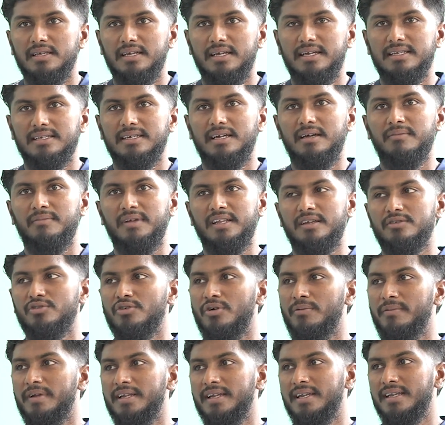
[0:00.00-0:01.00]
এটা মানে
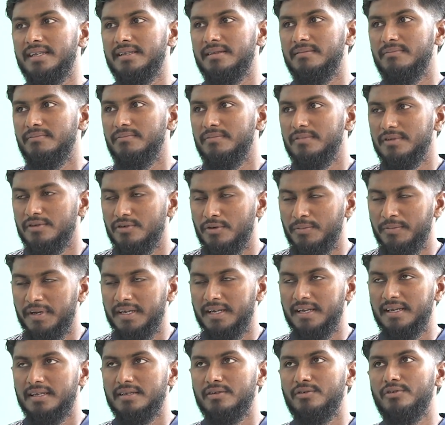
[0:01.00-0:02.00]
ডমিনেট
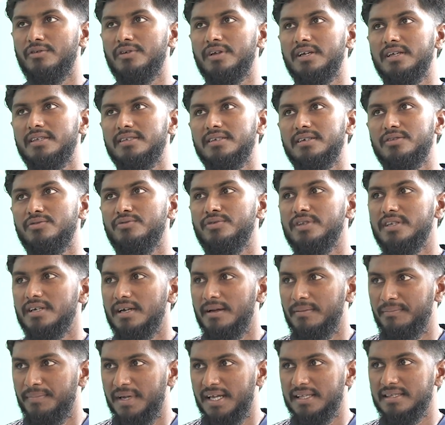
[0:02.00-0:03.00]
ডমিনেট করে যে দুটা
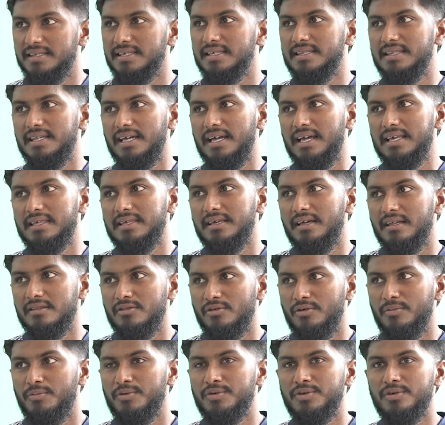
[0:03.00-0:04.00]
ম্যাচ জিতে আসা তো
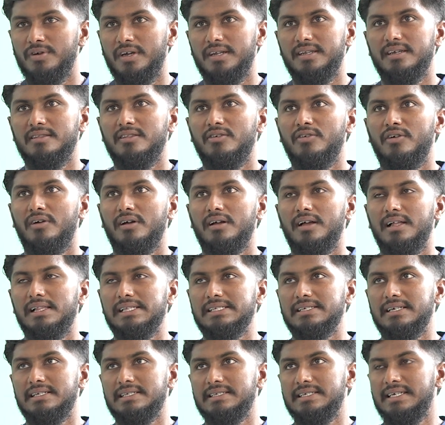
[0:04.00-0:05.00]
অবশ্যই এটা তো
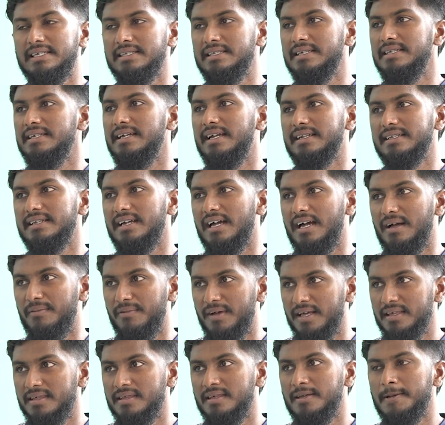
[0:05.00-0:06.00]
কালচার চেঞ্জেরই একটা
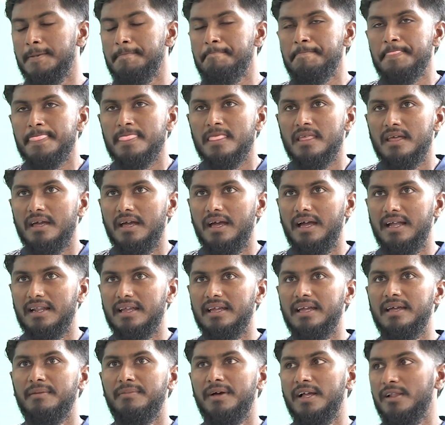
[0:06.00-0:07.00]
আভাস আর
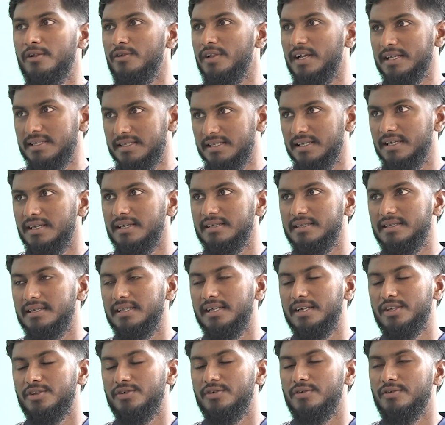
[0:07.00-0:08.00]
হ্যাঁ ভালো লাগছে
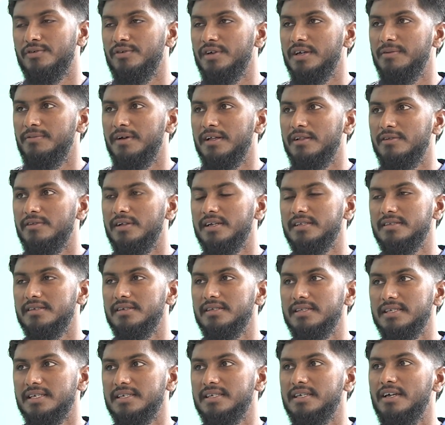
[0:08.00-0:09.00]
সিলেকশন হয়ে ভালো লাগছে
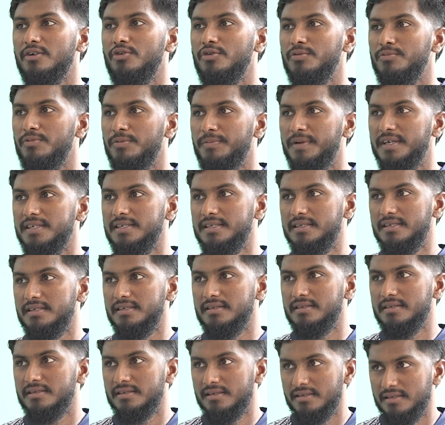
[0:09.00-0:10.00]
চেষ্টা করবো
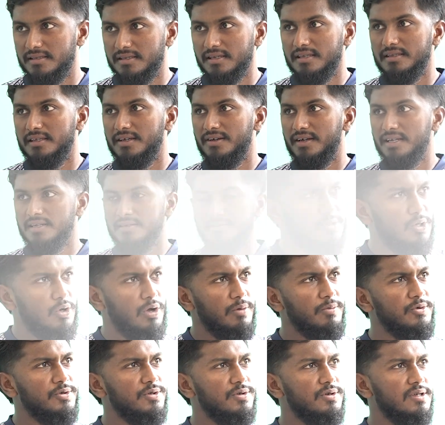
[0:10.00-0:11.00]
বেস্টটা দেয়
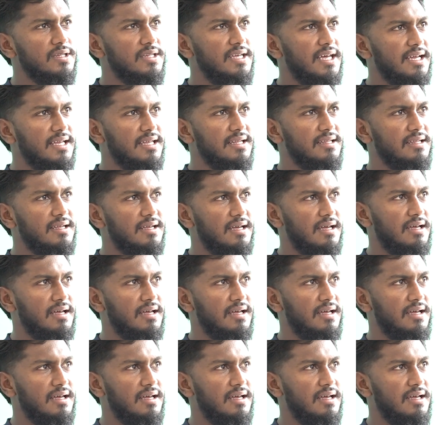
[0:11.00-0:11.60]
অবশ্যই দেখেন